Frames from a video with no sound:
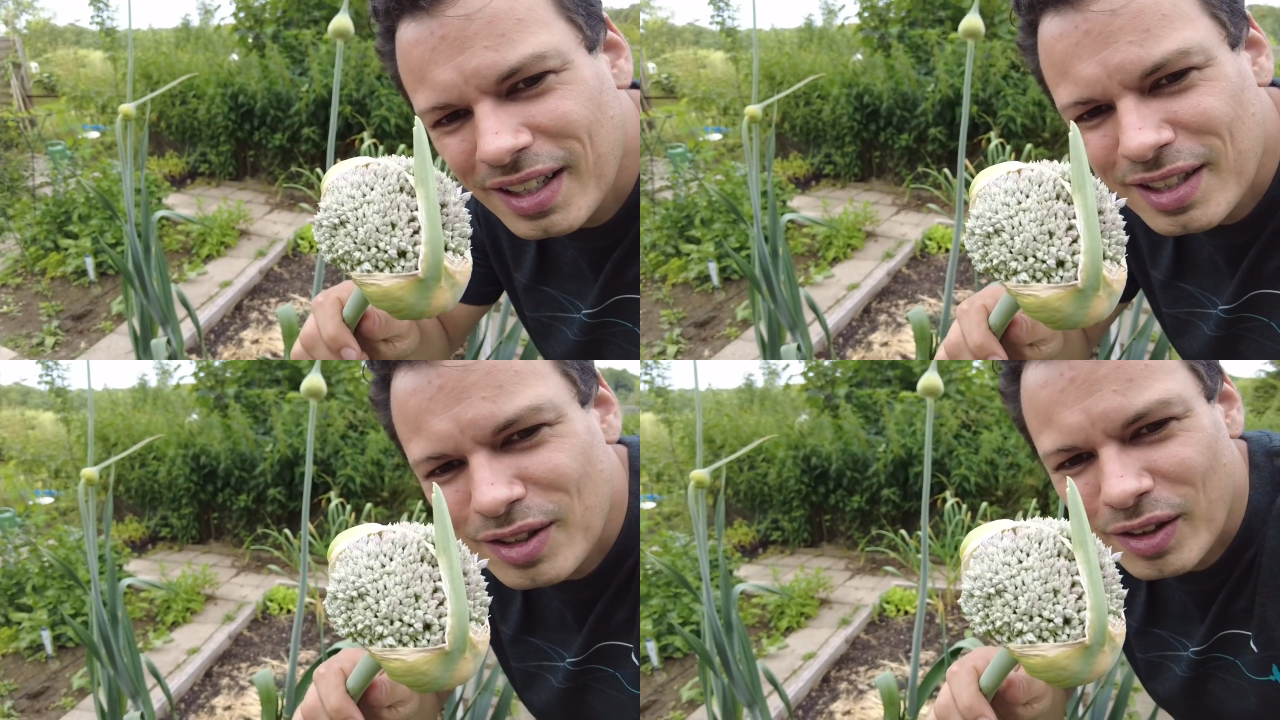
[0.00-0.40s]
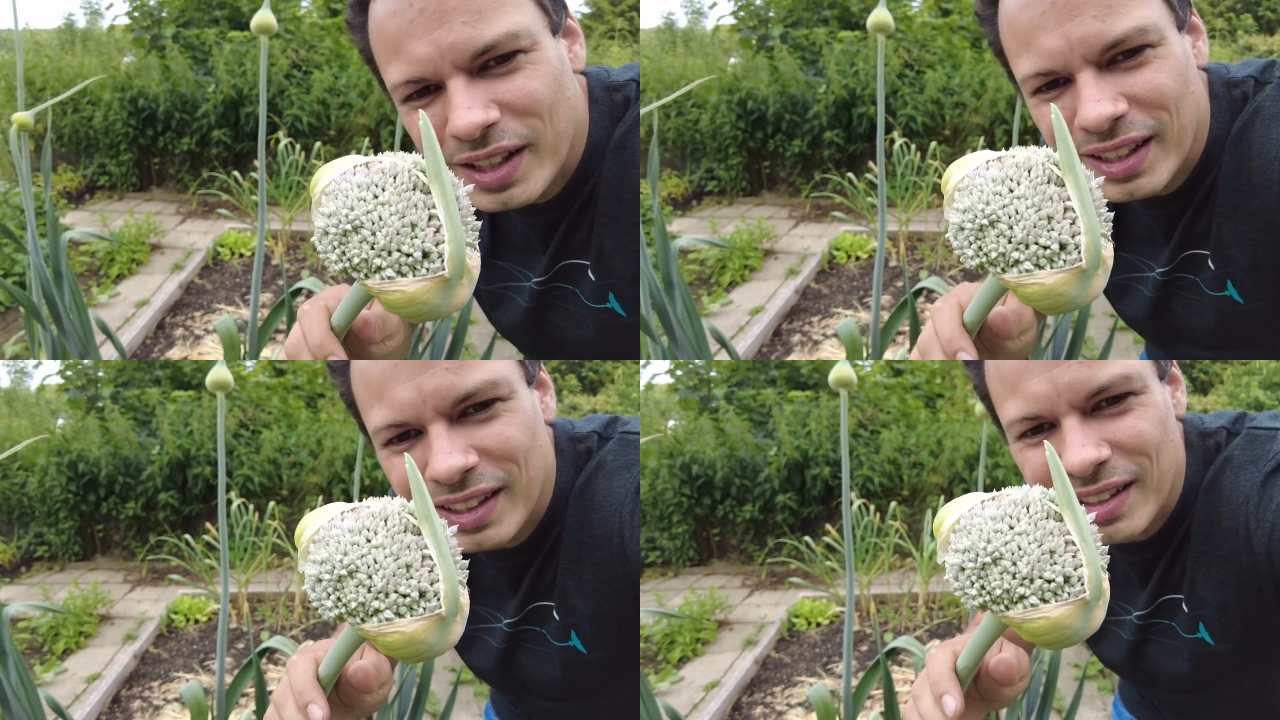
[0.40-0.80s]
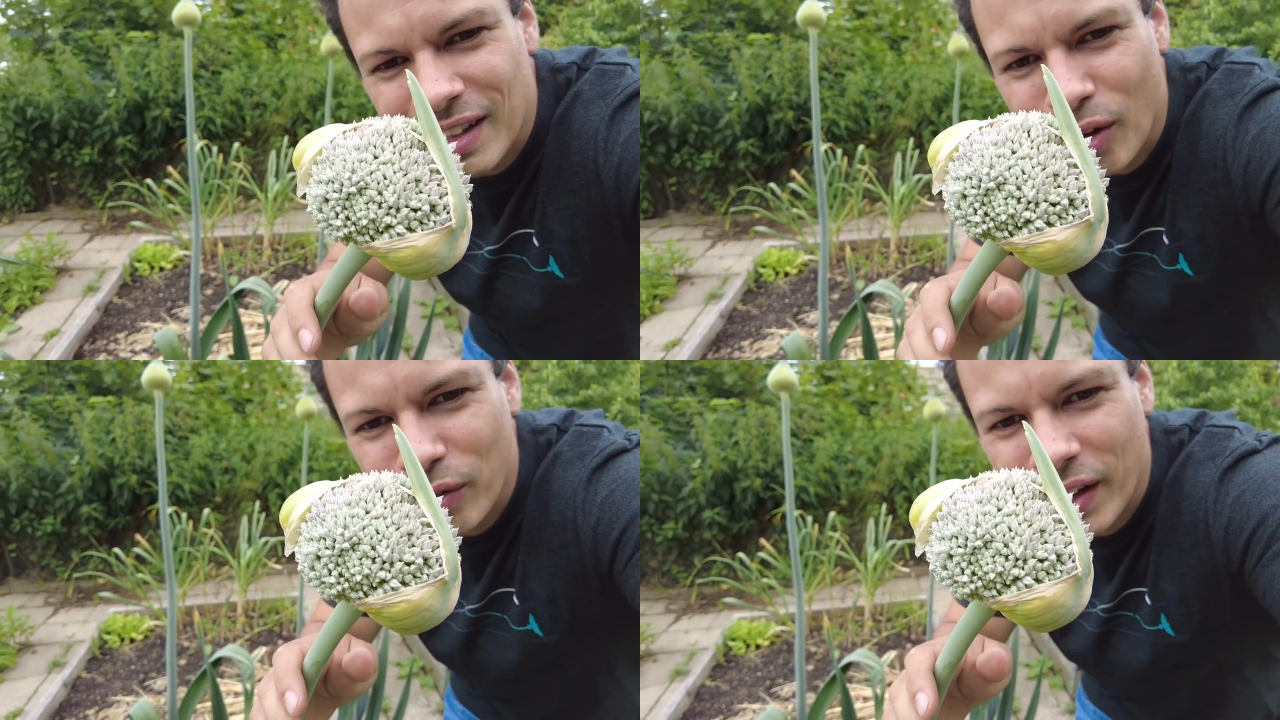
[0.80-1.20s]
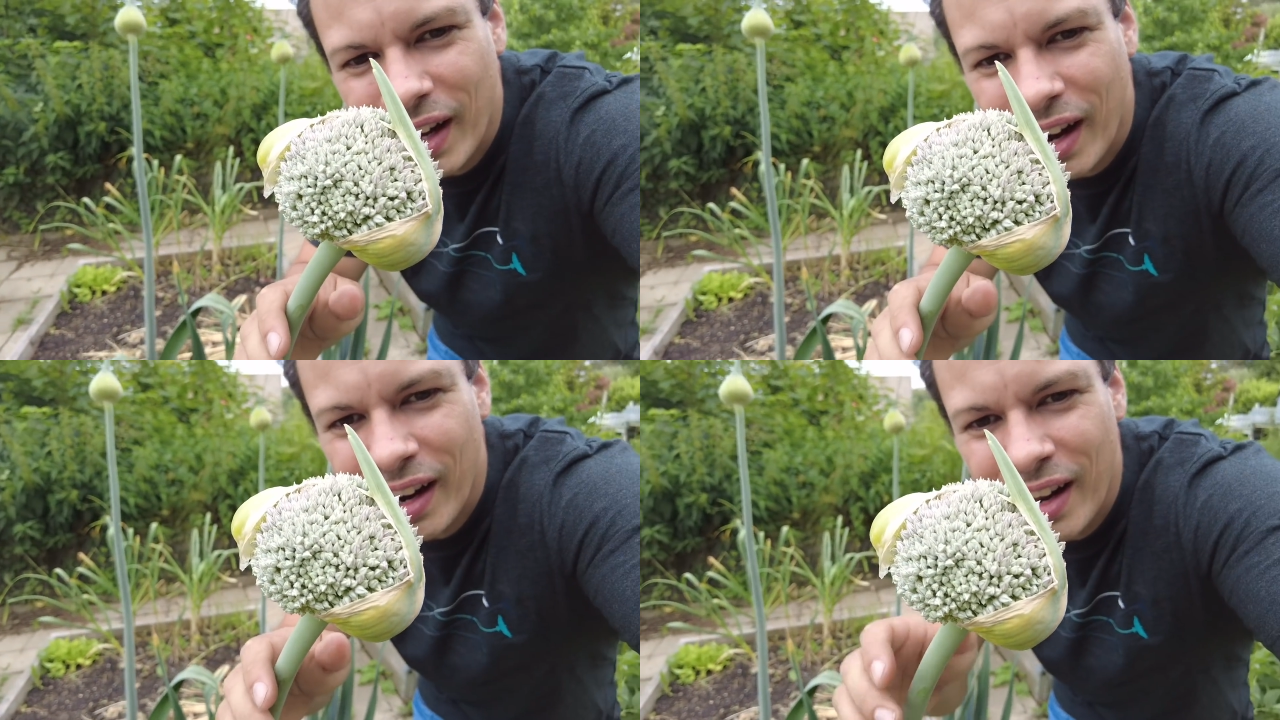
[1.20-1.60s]
Ist noch nicht richtig
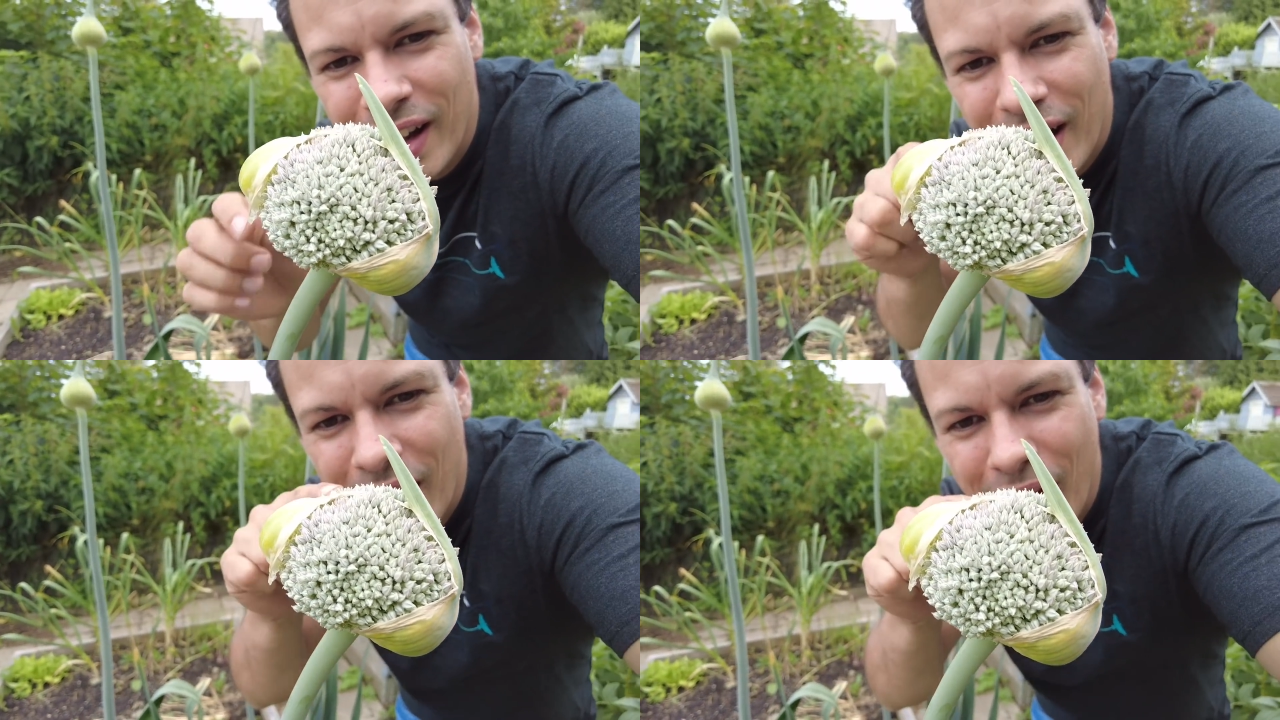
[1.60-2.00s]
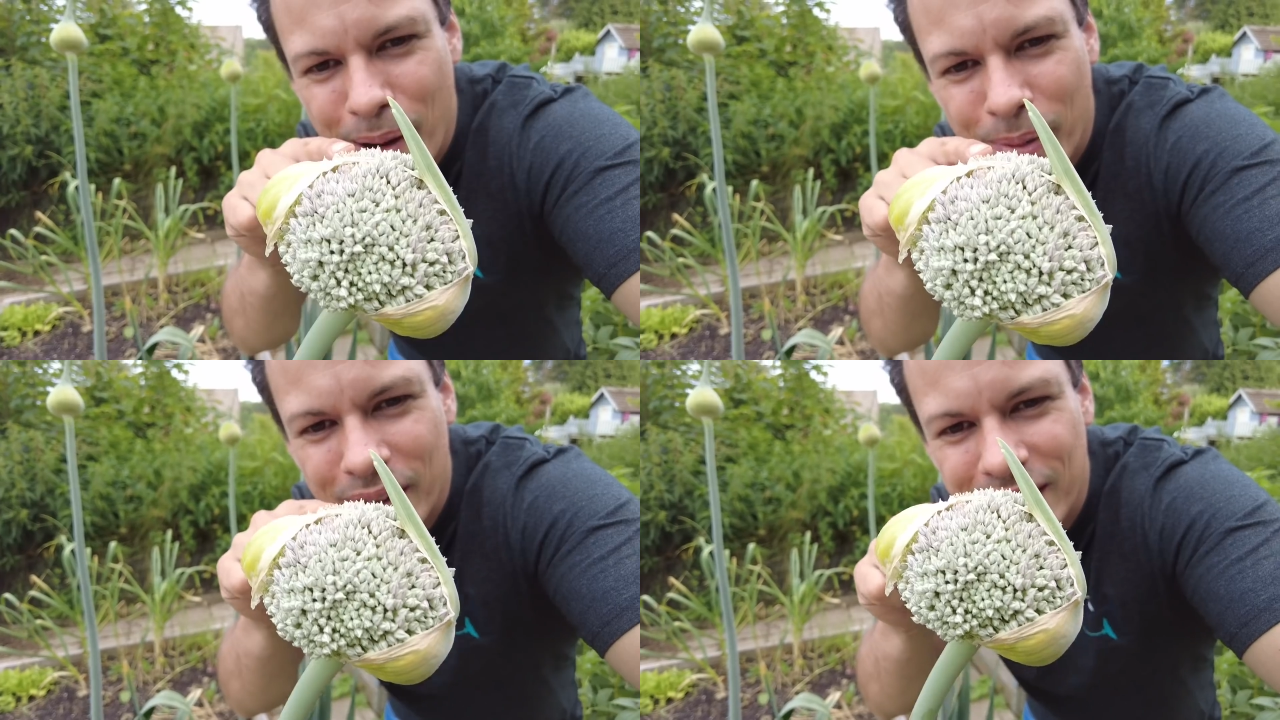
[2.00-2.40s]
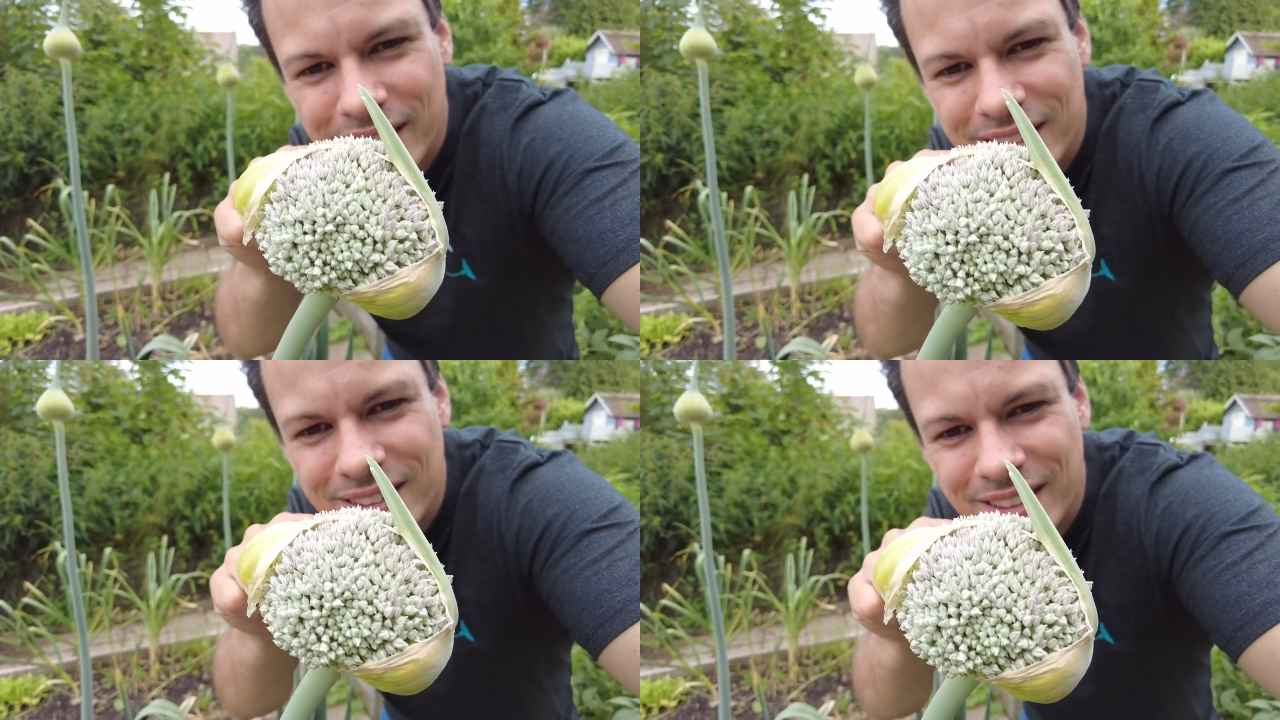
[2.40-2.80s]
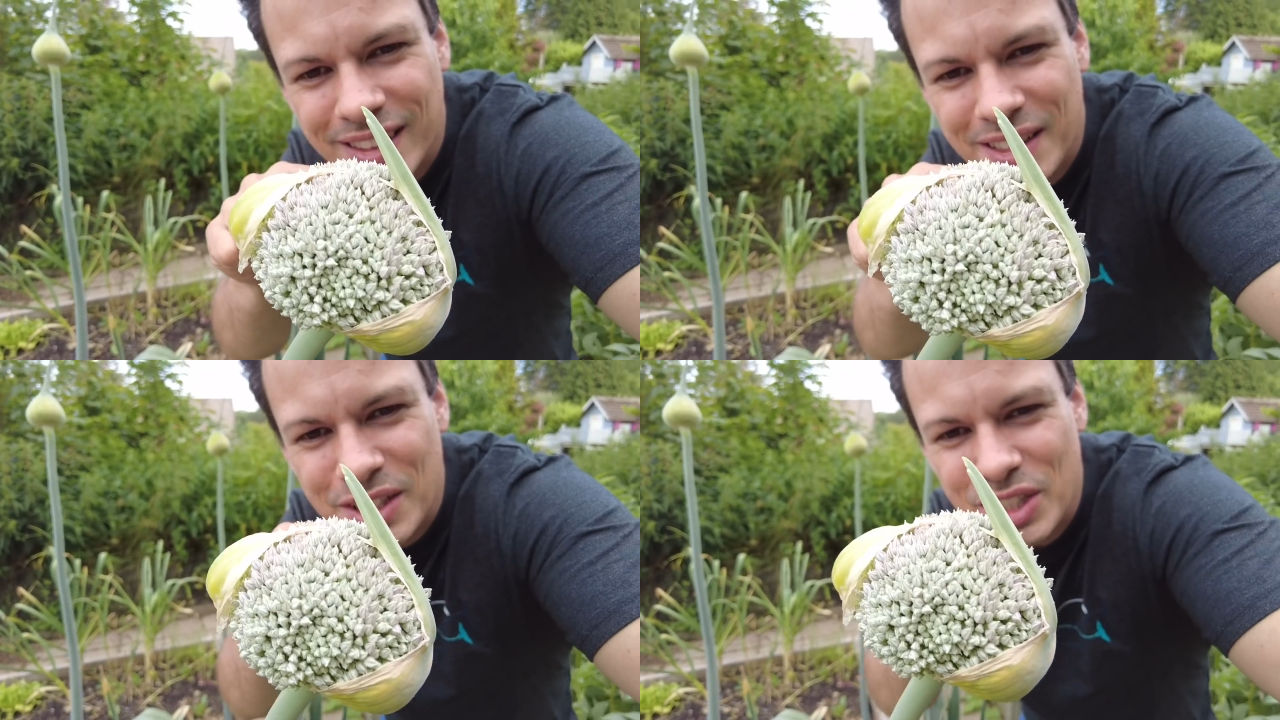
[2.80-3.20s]
aufgegangen, aber die sind
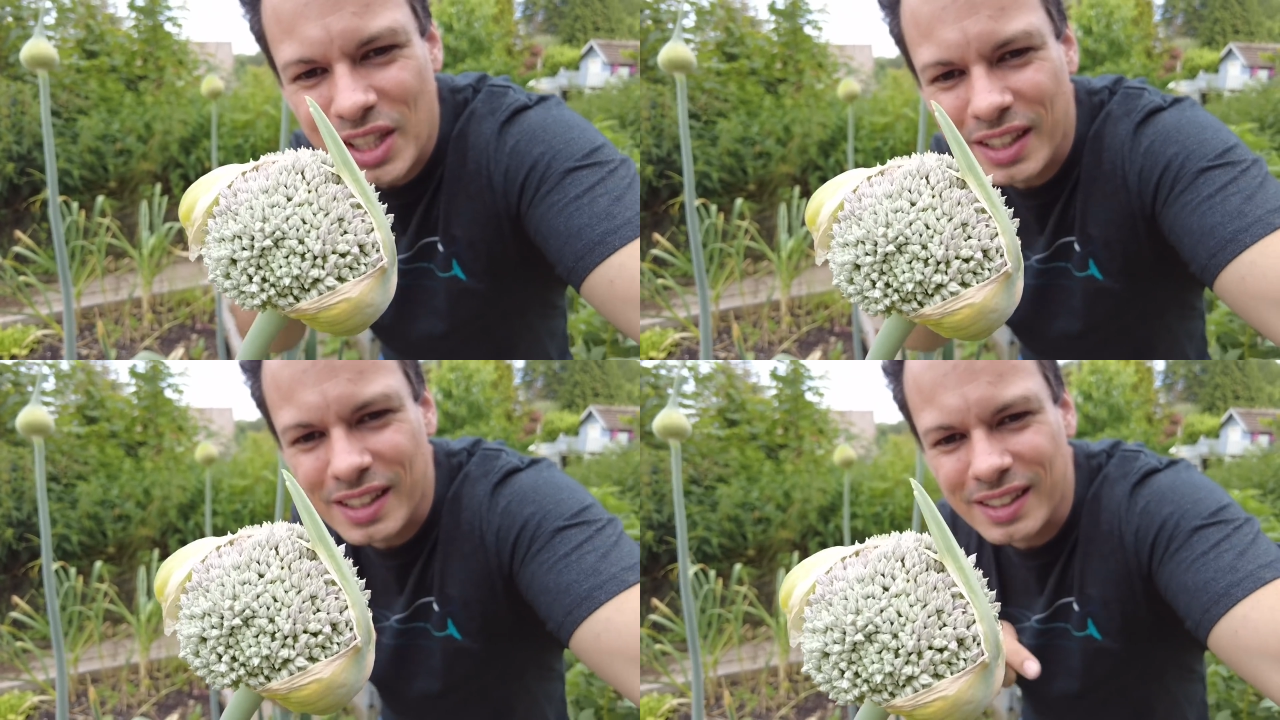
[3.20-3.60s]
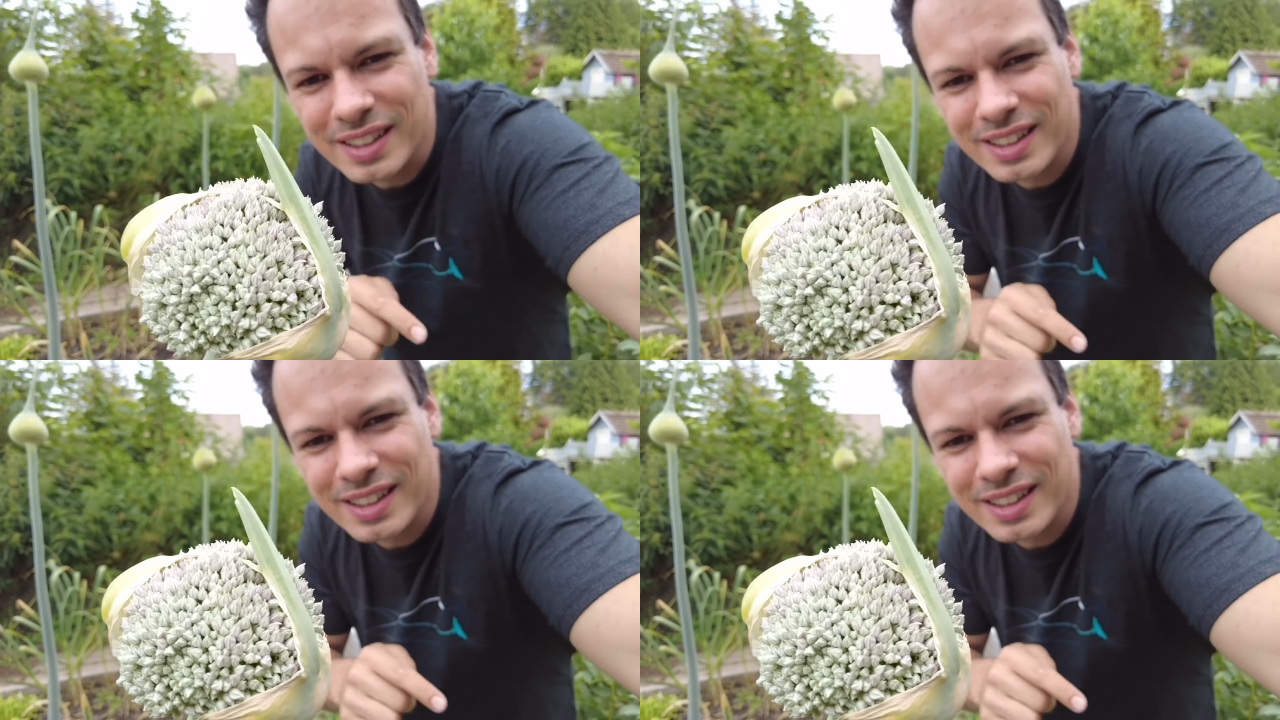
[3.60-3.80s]
richtig schick hier.